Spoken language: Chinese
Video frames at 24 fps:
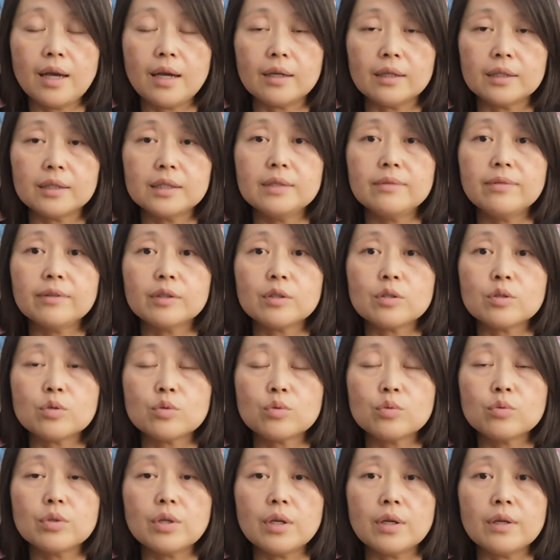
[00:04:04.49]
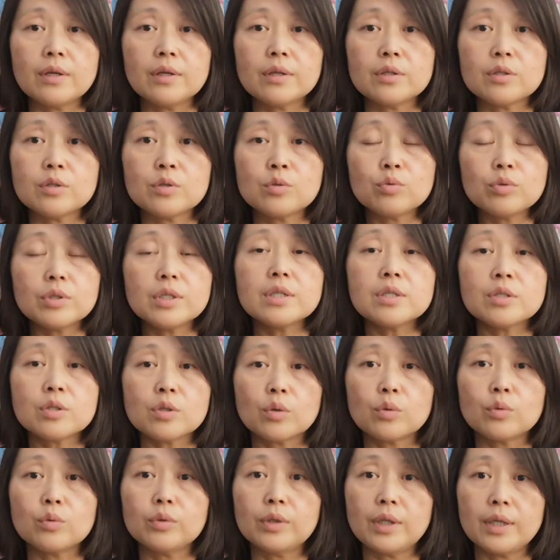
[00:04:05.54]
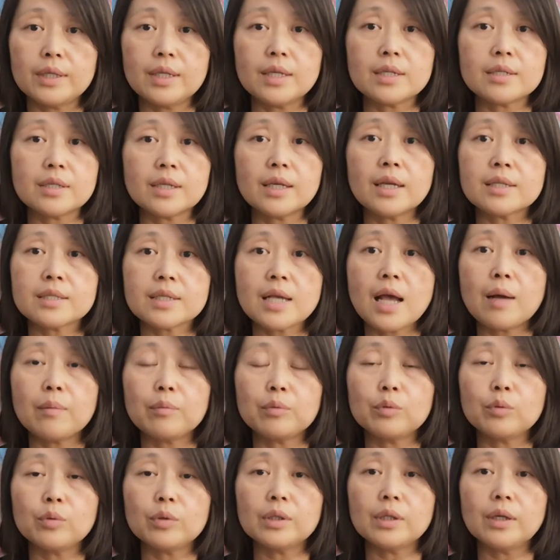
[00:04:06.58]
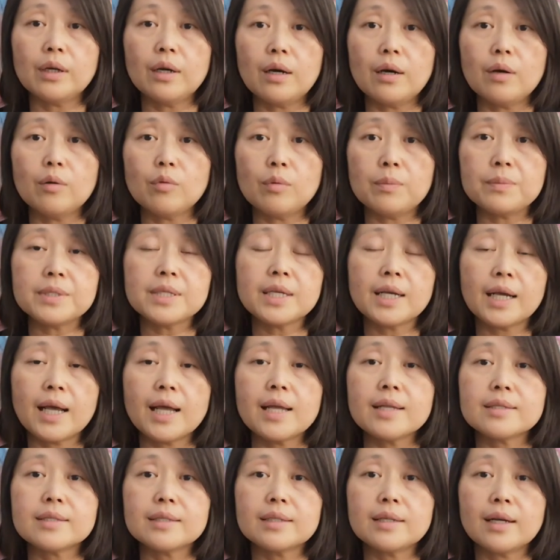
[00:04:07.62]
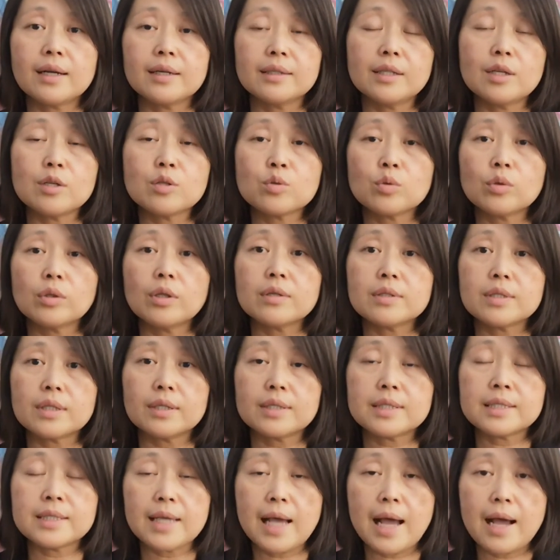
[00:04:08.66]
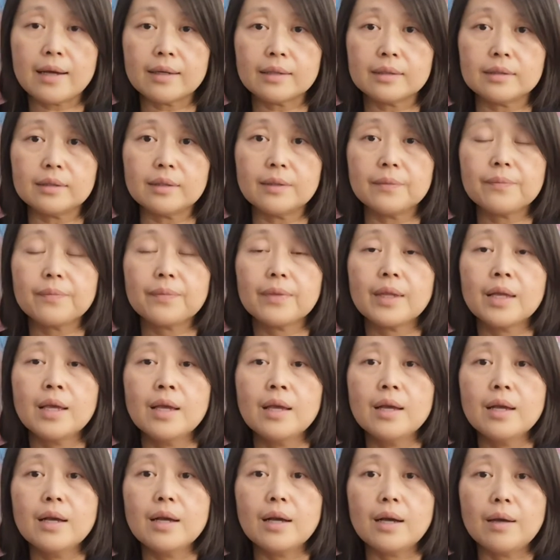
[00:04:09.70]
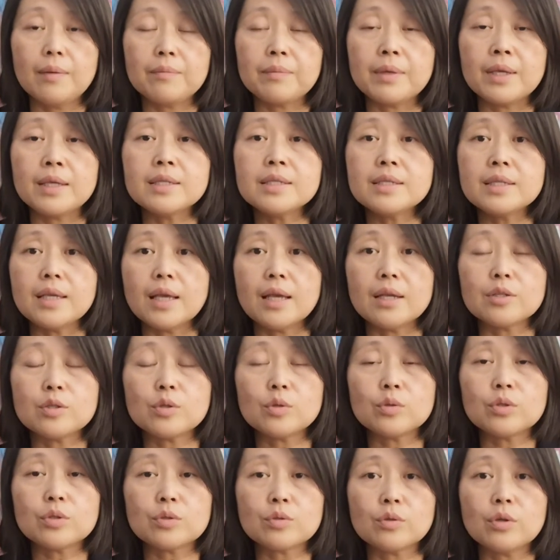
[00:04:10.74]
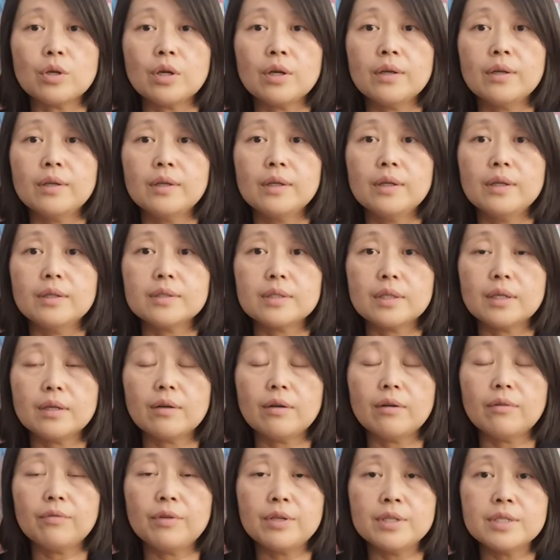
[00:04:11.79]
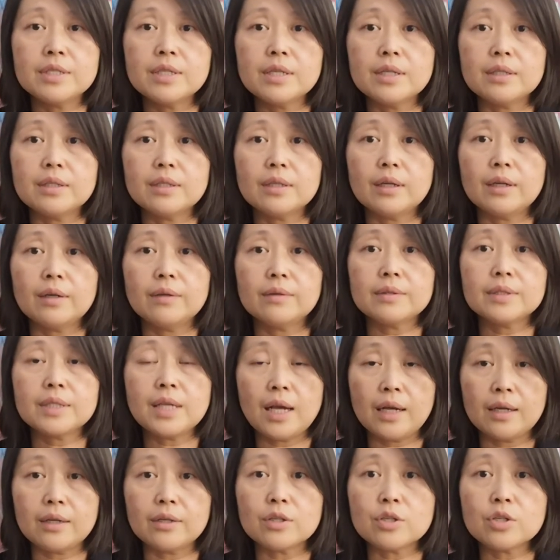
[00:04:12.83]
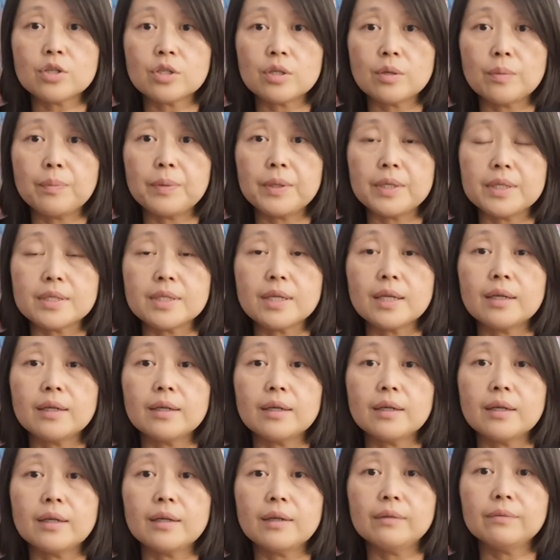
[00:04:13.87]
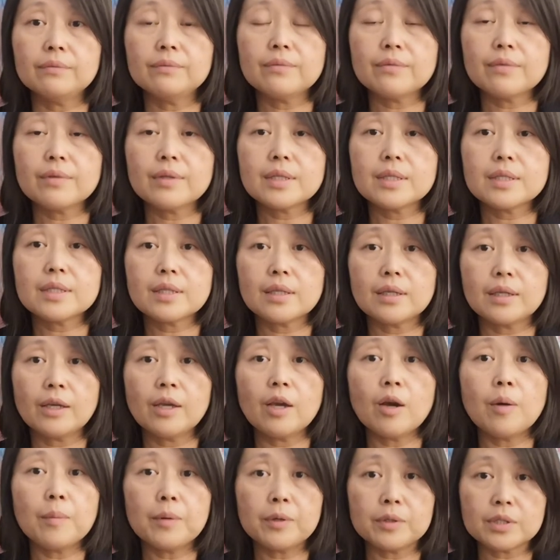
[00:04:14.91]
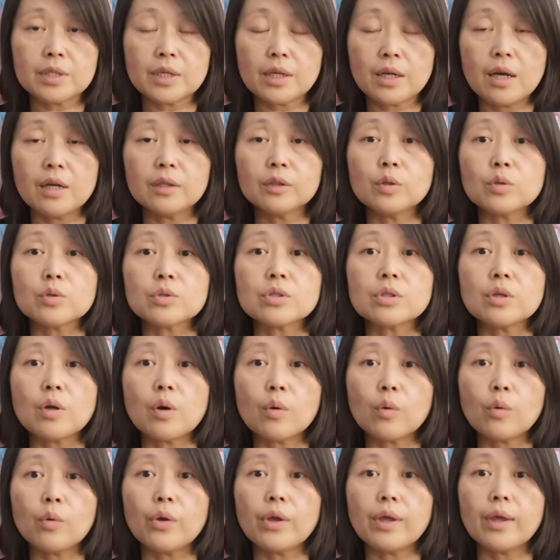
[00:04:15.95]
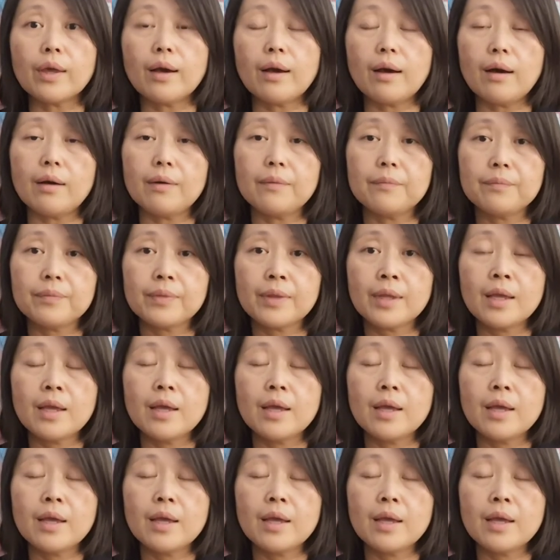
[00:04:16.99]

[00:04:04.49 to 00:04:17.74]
两个地方的租呃租金收入呢也是应该差不多的啊。我们先看这个刚才说到这个价格，很明显就是说这个 Vincent 价格是比这个这个 h i l m o n t Condo 是要贵啊。